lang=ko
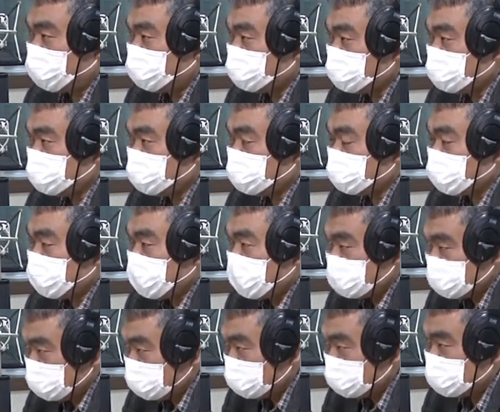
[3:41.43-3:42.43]
없는
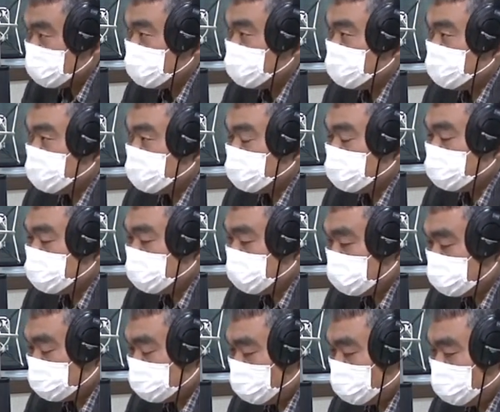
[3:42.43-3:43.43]
아이 아.
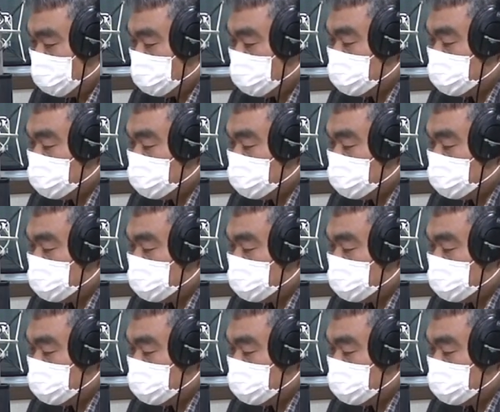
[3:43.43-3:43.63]
그래서